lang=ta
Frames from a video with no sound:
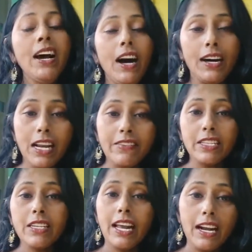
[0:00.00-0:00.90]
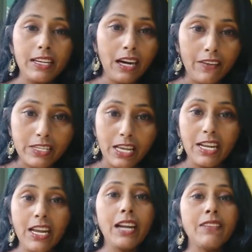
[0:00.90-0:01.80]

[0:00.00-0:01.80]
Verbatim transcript: அதில் வந்து எங்களுக்கு அவர் சரியான